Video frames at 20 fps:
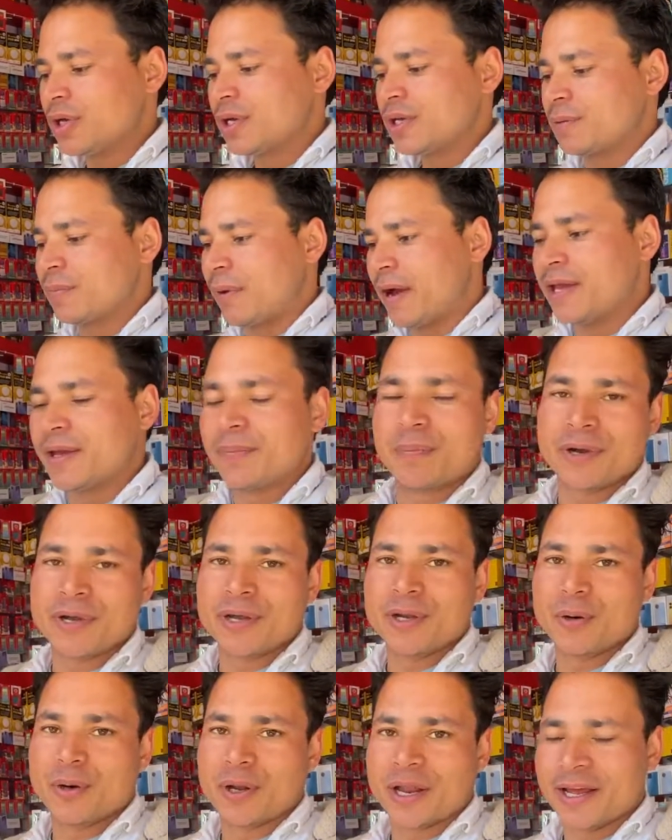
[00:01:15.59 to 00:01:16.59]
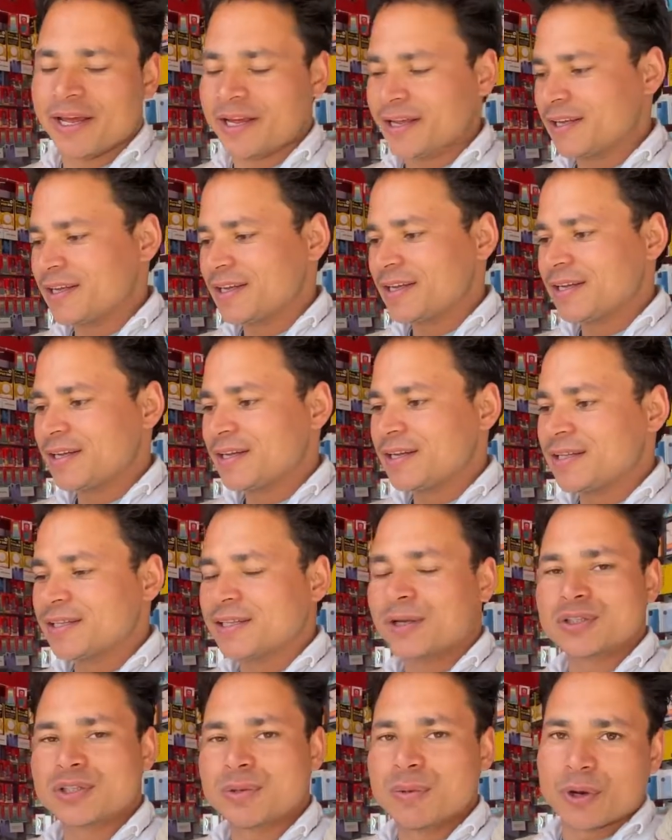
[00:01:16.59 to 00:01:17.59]
कि भाई ये फिट नहीं हो रहा है
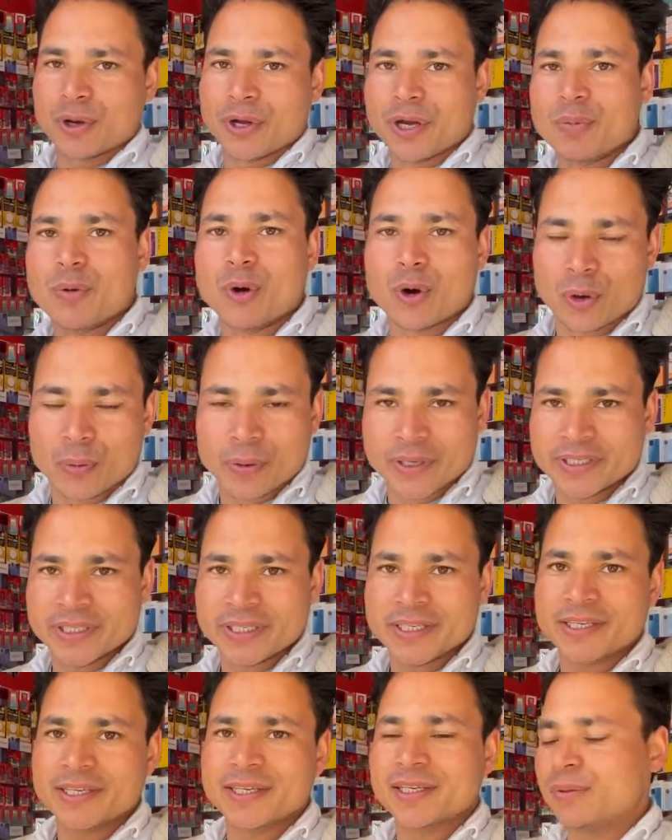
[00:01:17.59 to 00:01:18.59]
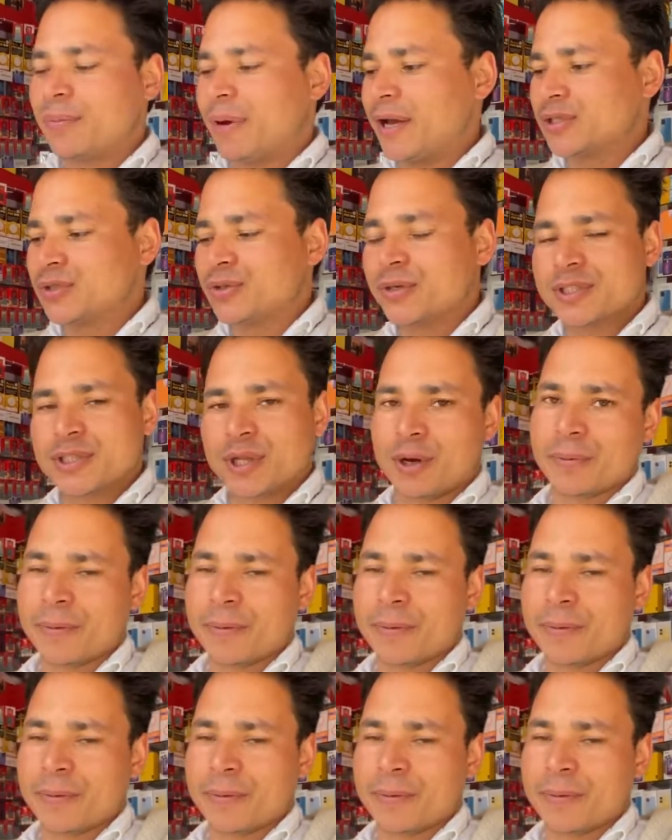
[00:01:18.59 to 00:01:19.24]
तो उसने मेरे को एक फ़ोटो भेजी कि भाई इसको इस तरह